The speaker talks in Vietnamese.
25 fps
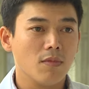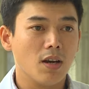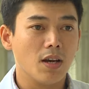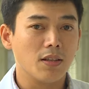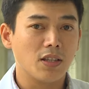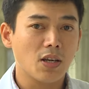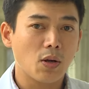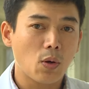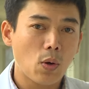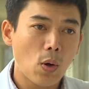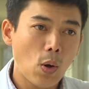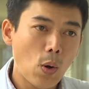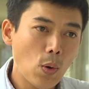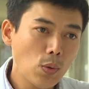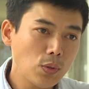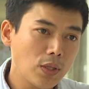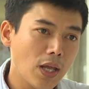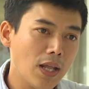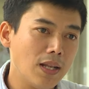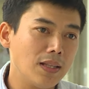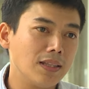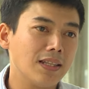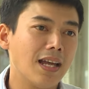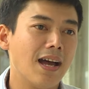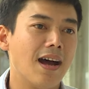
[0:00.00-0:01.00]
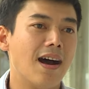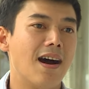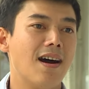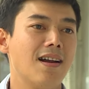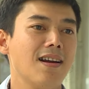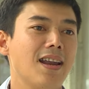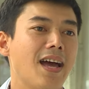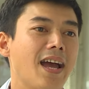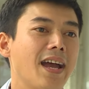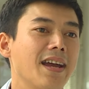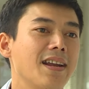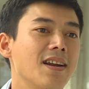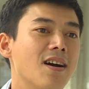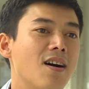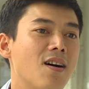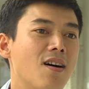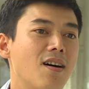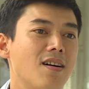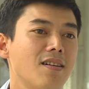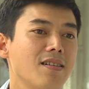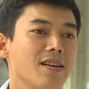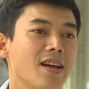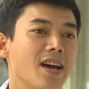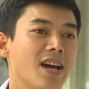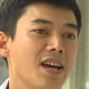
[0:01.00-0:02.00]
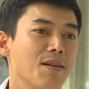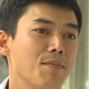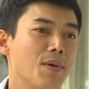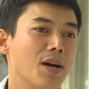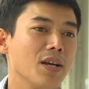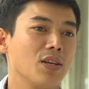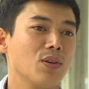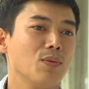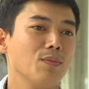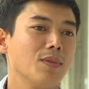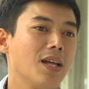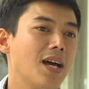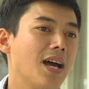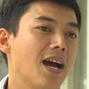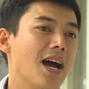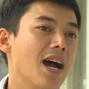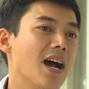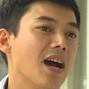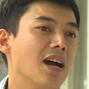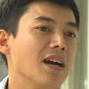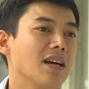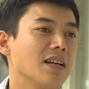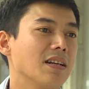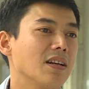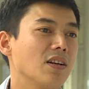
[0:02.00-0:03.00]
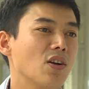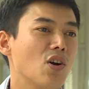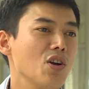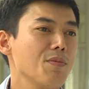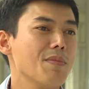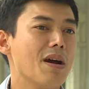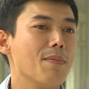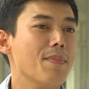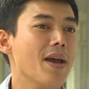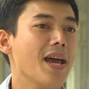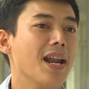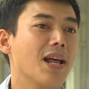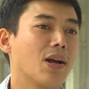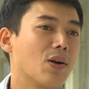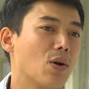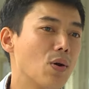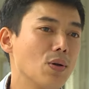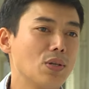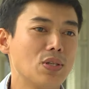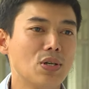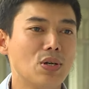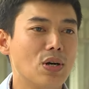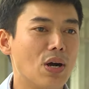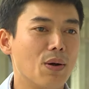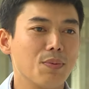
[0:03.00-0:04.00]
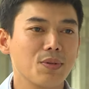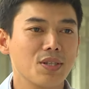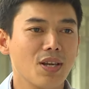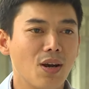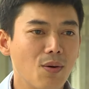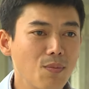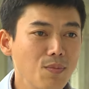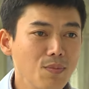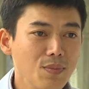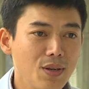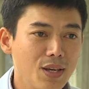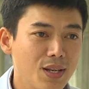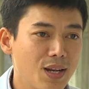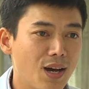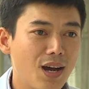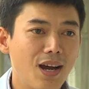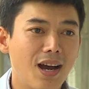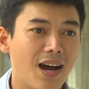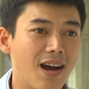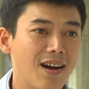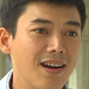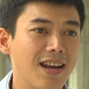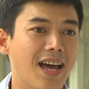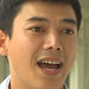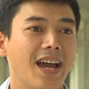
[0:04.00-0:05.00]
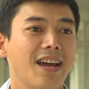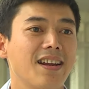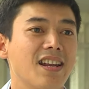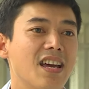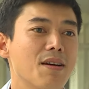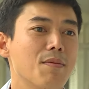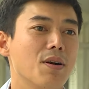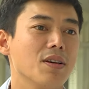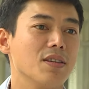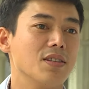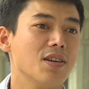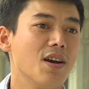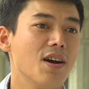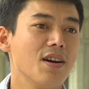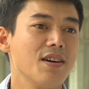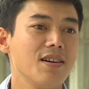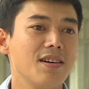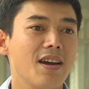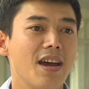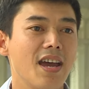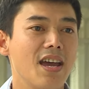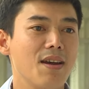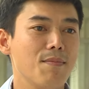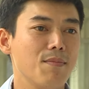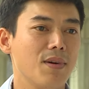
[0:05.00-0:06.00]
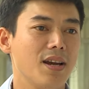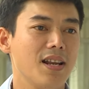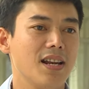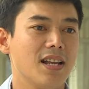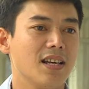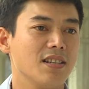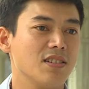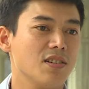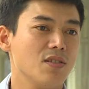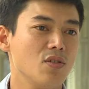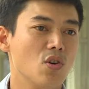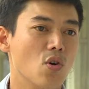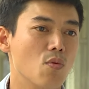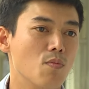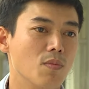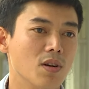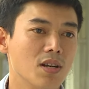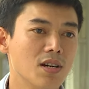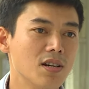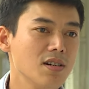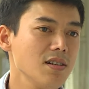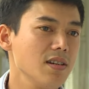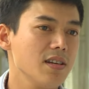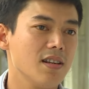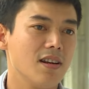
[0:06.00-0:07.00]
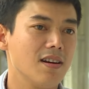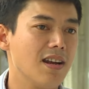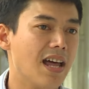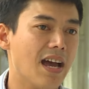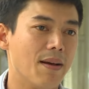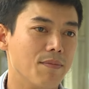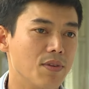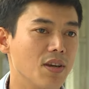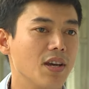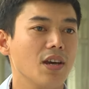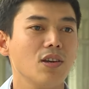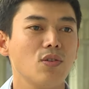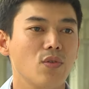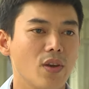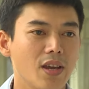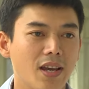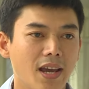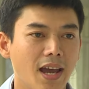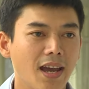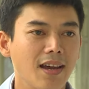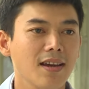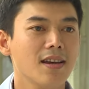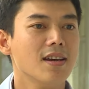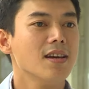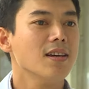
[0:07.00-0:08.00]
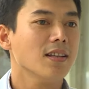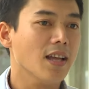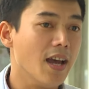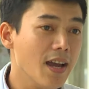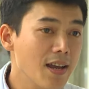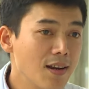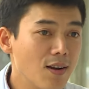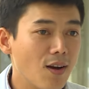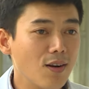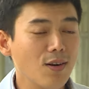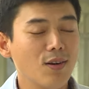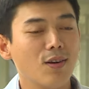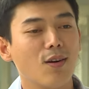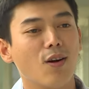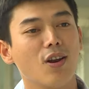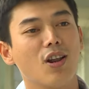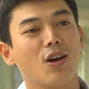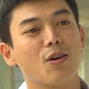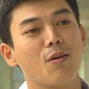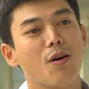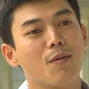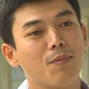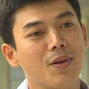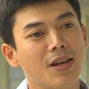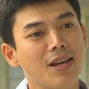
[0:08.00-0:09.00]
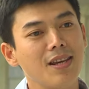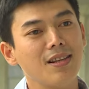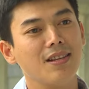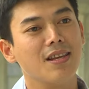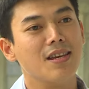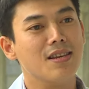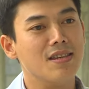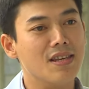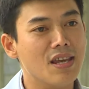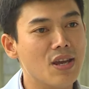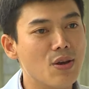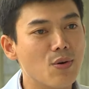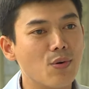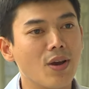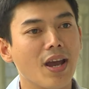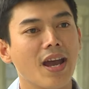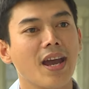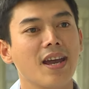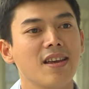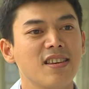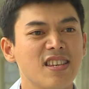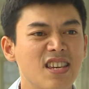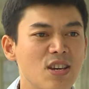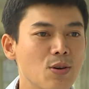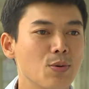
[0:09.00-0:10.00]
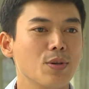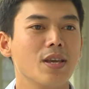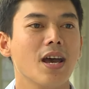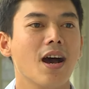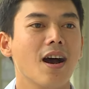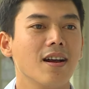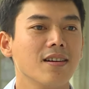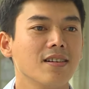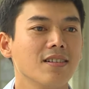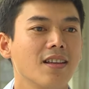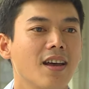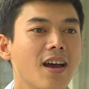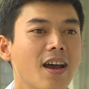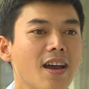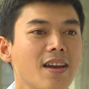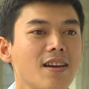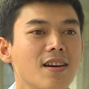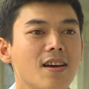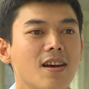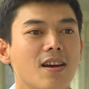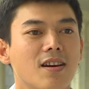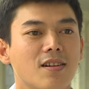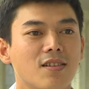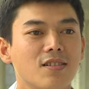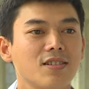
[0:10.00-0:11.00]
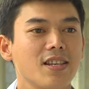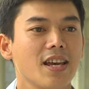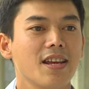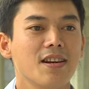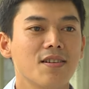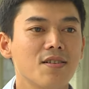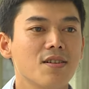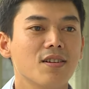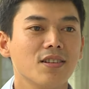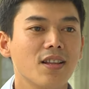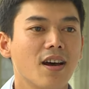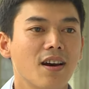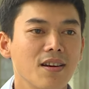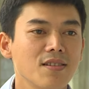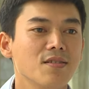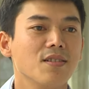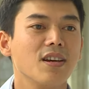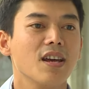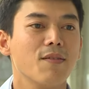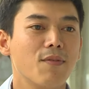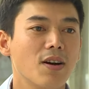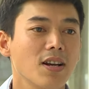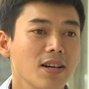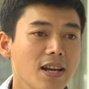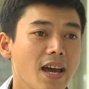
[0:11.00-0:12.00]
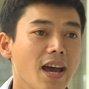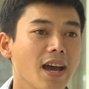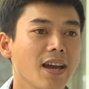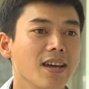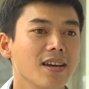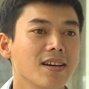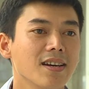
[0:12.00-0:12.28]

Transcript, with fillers: rồi ta cố tình ta ở lại đó để mà chúng ta nói ba mẹ là con chưa học xong gì đó, ở lại để mà chơi game hay là sử dụng lướt gì đó, làm những cái chuyện khác, thì nó được gọi là không hợp lý. Thì nhiều ngày, nhiều giờ như thế nó sẽ đưa tới những cái vấn đề.